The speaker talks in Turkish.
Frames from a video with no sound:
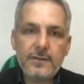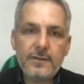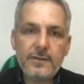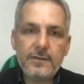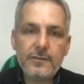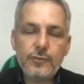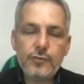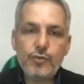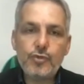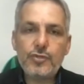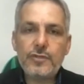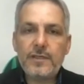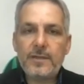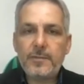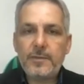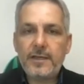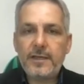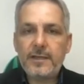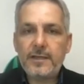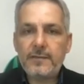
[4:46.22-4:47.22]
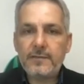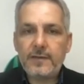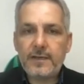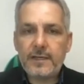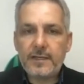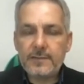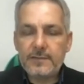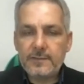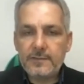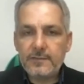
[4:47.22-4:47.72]
suçlamaya
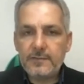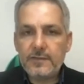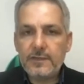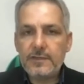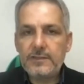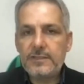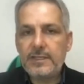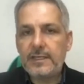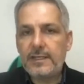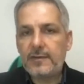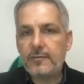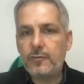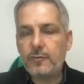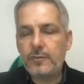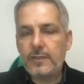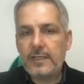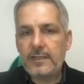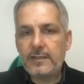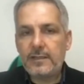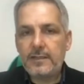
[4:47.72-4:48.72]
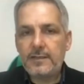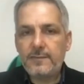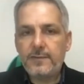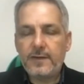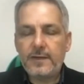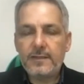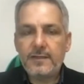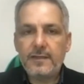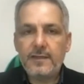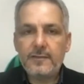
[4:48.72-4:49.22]
varan şeyler kullandılar,
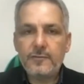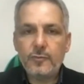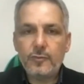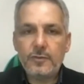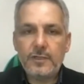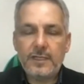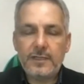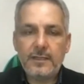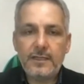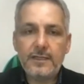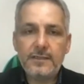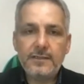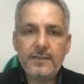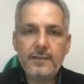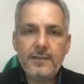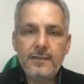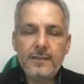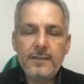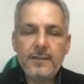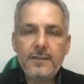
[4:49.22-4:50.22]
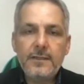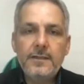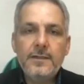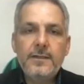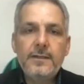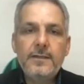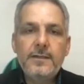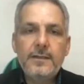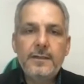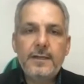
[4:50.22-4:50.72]
ifadeler kullandılar
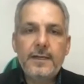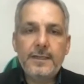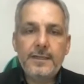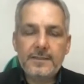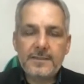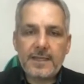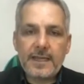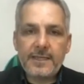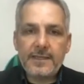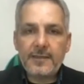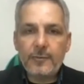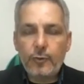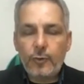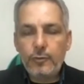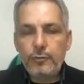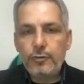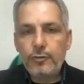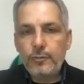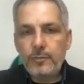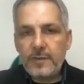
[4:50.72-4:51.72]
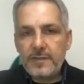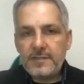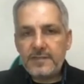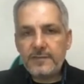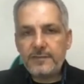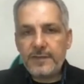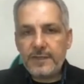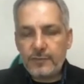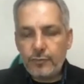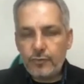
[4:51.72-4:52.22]
hani sanki öldürülmesi
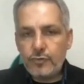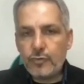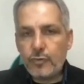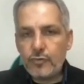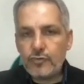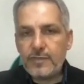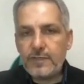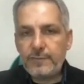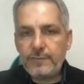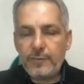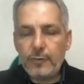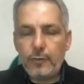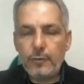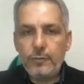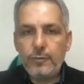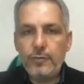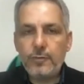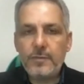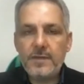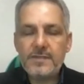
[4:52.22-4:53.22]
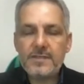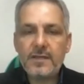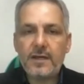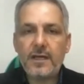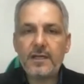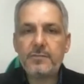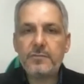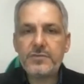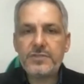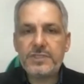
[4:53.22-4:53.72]
FETÖ'cü olsa öldürülmesi
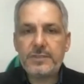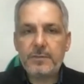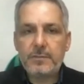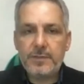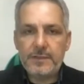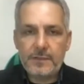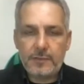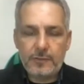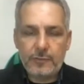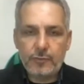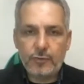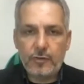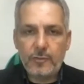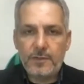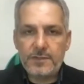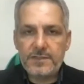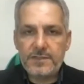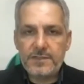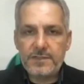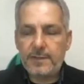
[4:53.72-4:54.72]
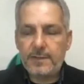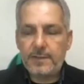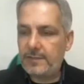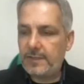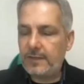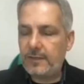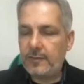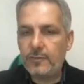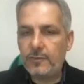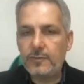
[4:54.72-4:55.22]
hakmış gibi bir torbacı
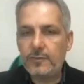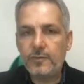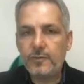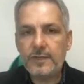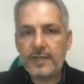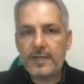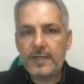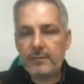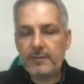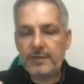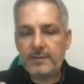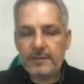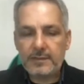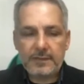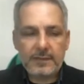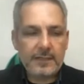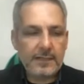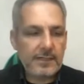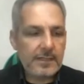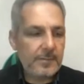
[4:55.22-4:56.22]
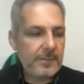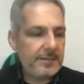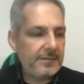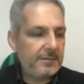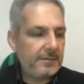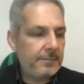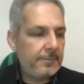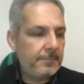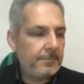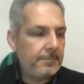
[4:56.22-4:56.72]
tarafından. O da ayrı bir
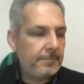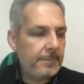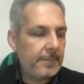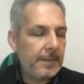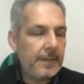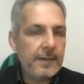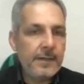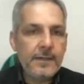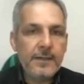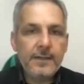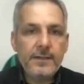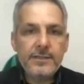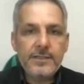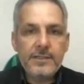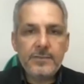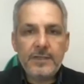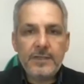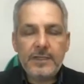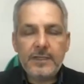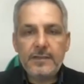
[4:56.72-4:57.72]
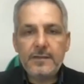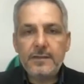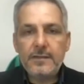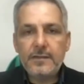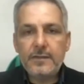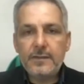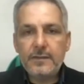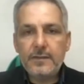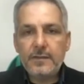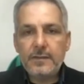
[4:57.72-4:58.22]
garabet. Şimdi
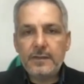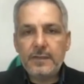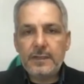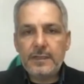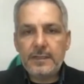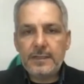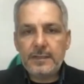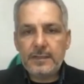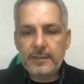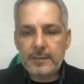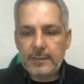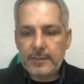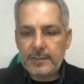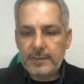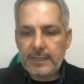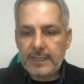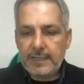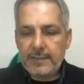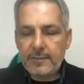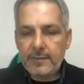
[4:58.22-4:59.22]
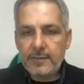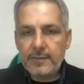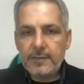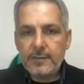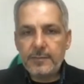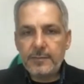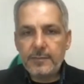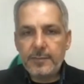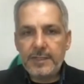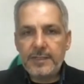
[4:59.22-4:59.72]
e, yani
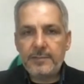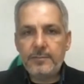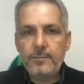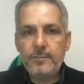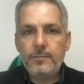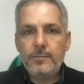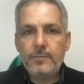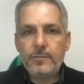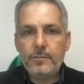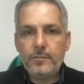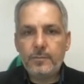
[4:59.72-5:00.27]
benim